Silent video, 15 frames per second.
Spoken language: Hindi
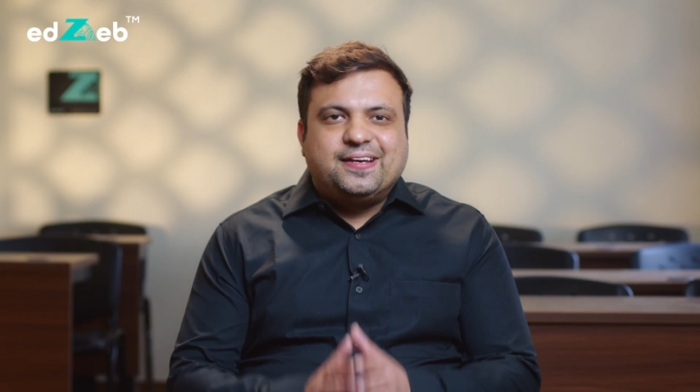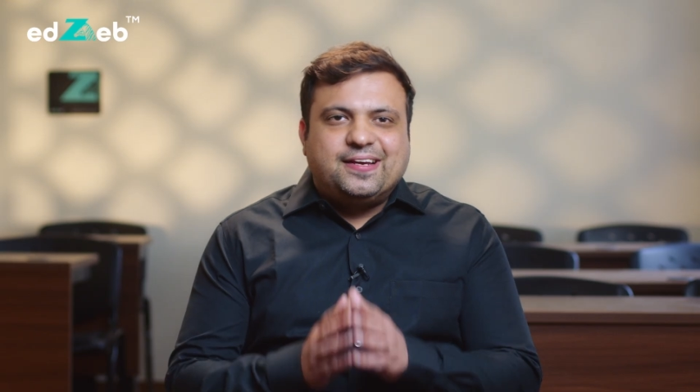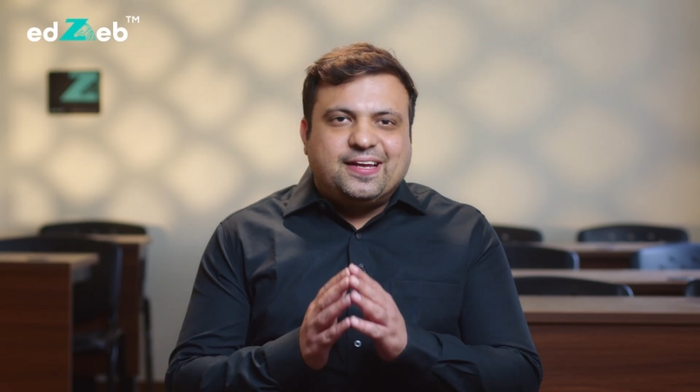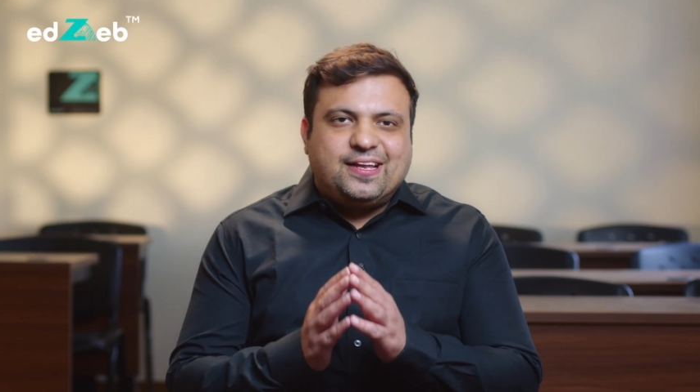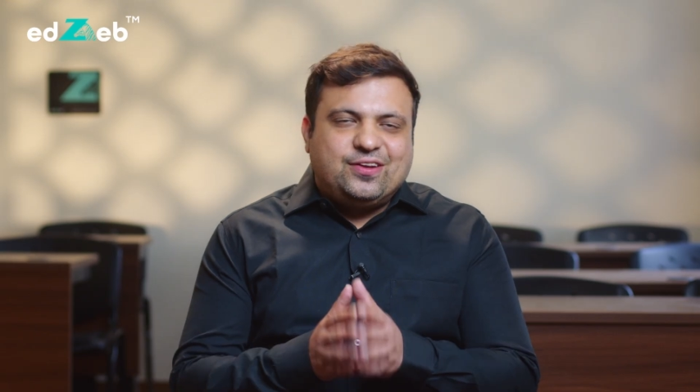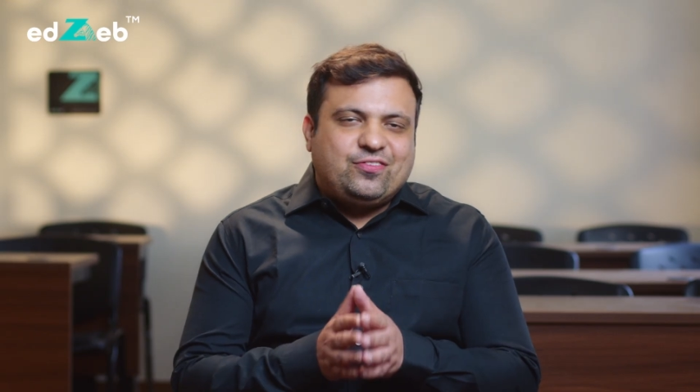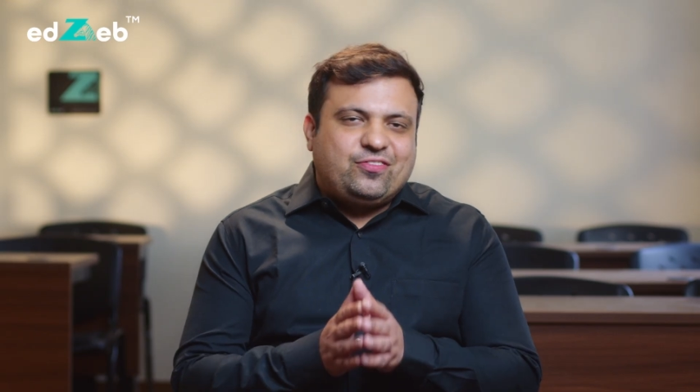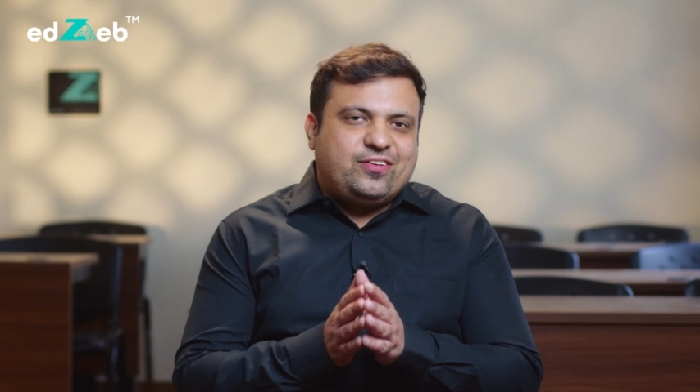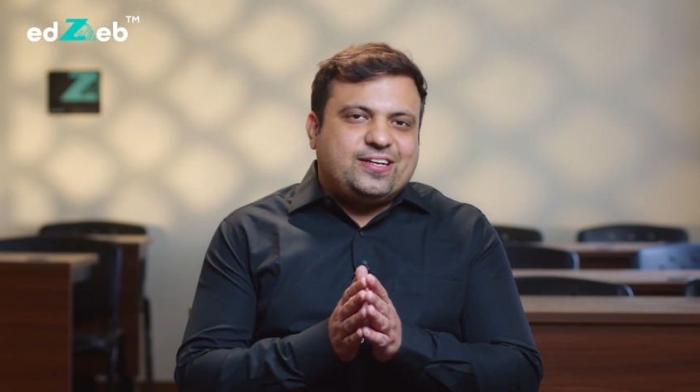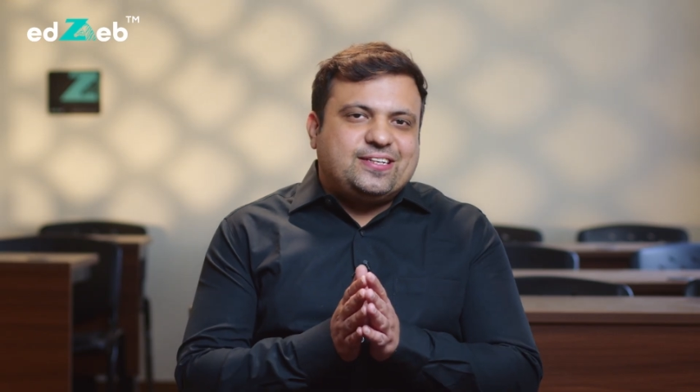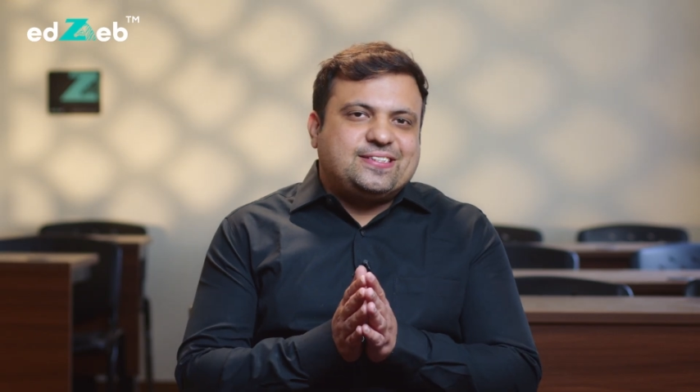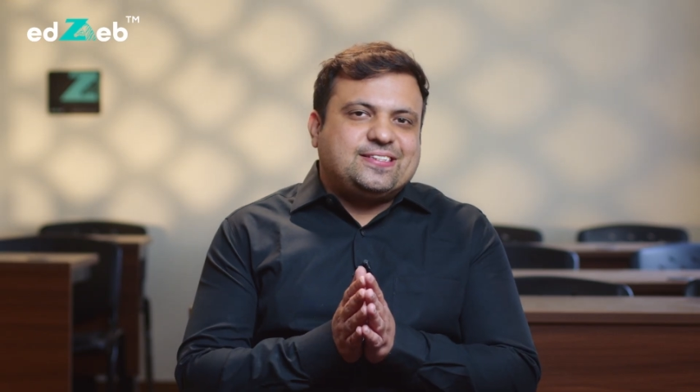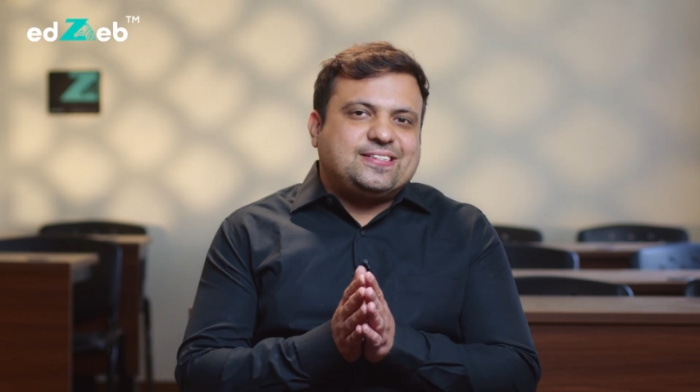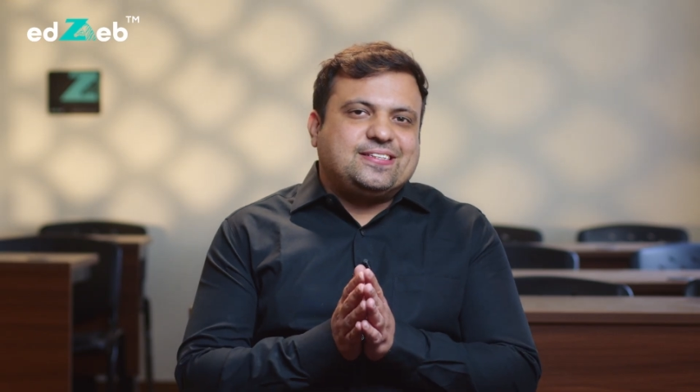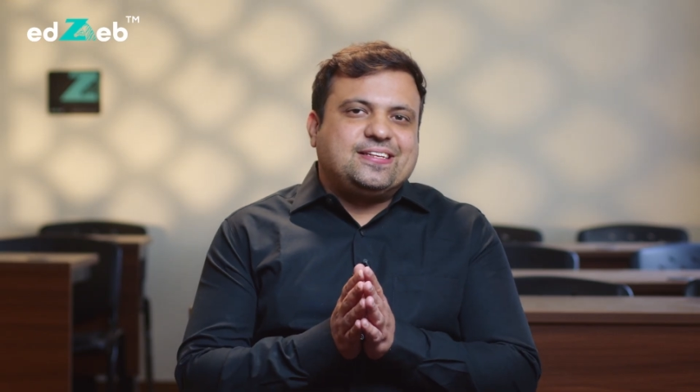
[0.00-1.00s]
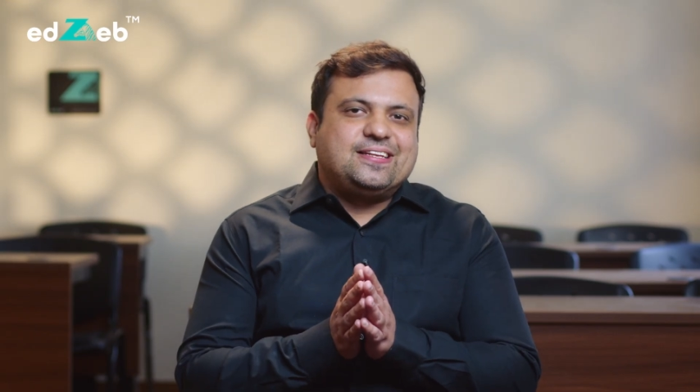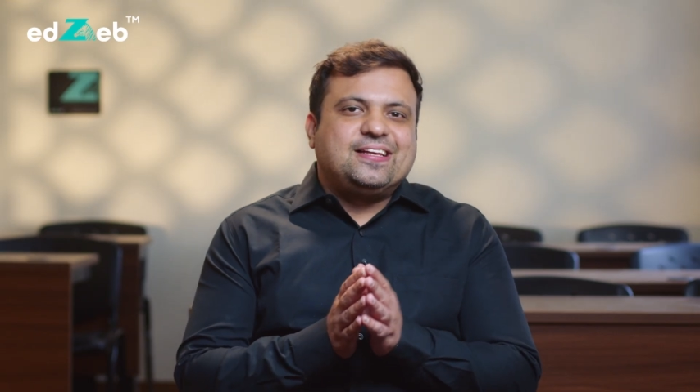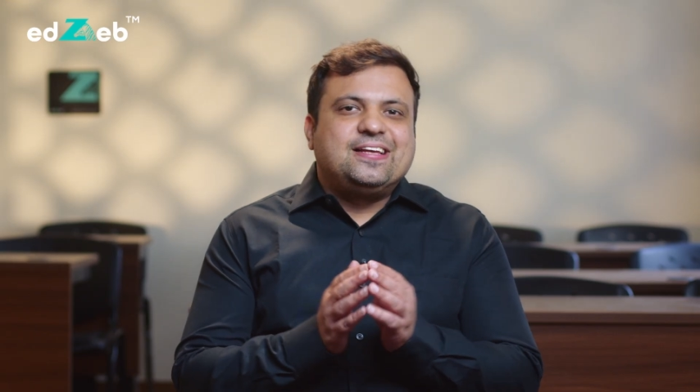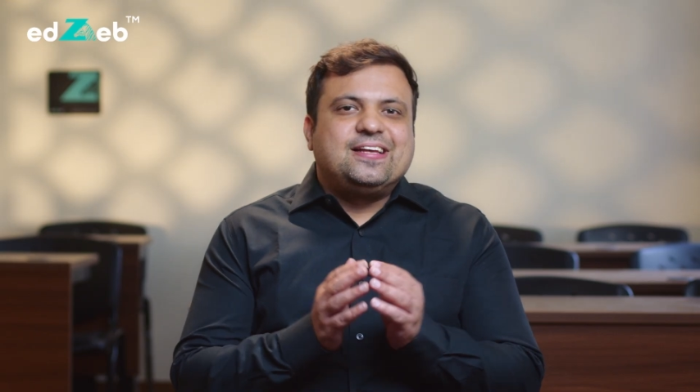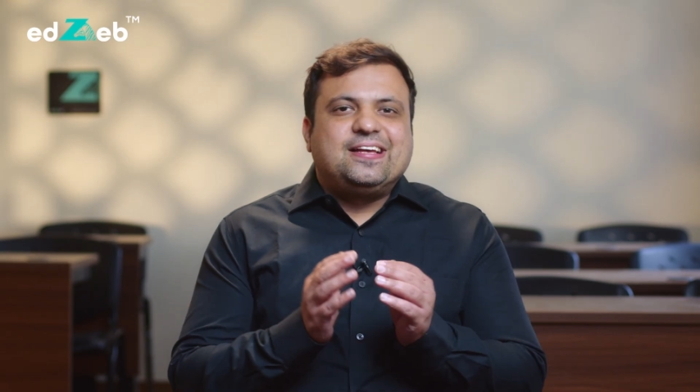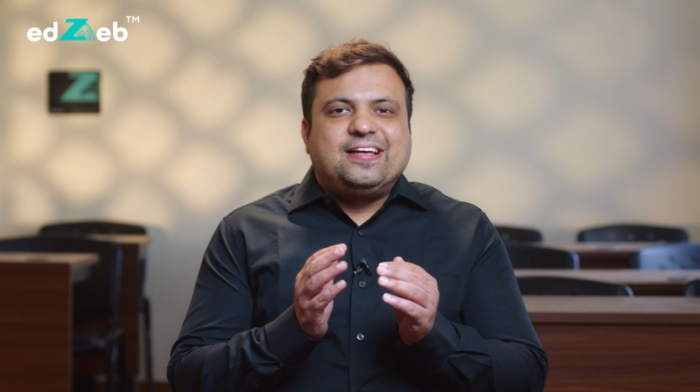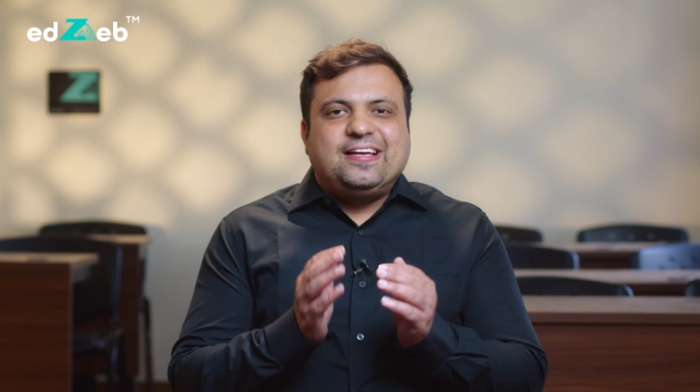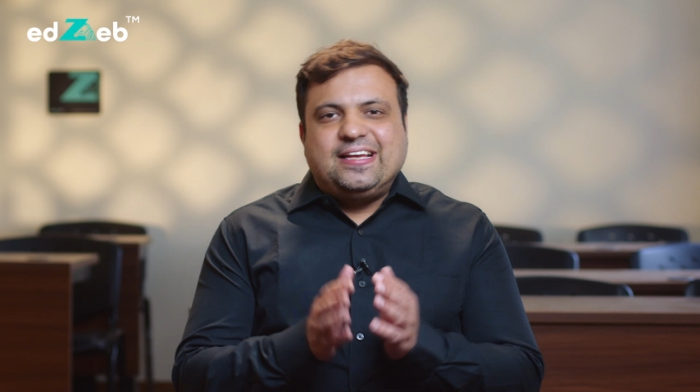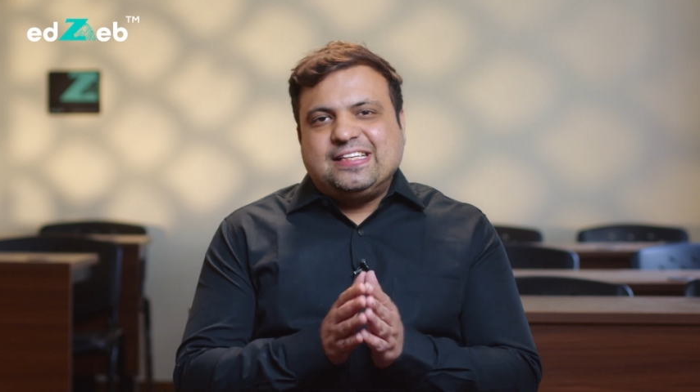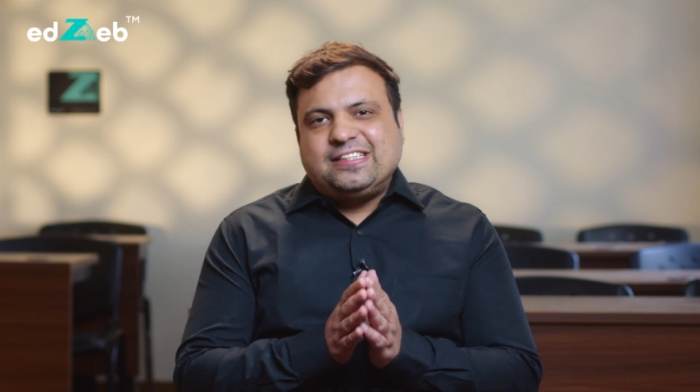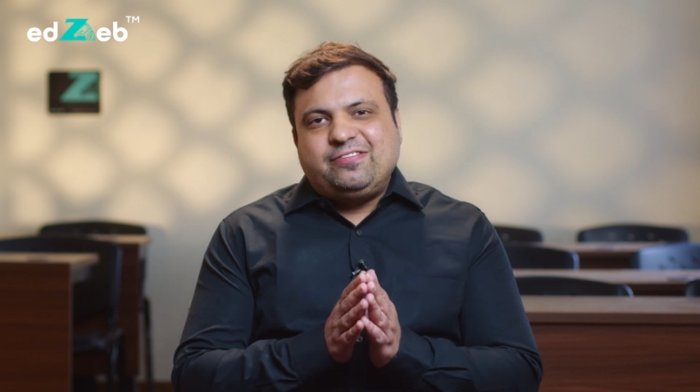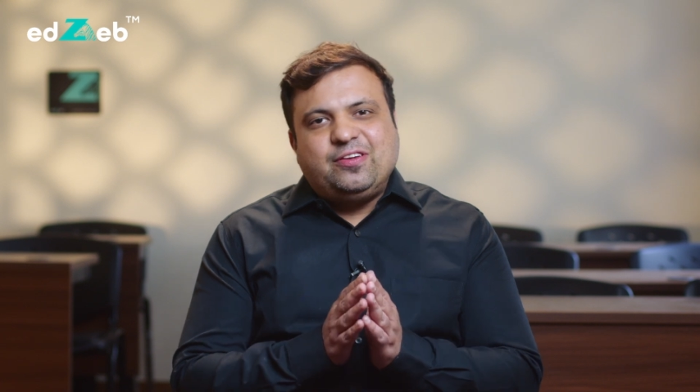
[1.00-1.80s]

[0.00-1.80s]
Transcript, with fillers: हेलो फ्रेंड्स इस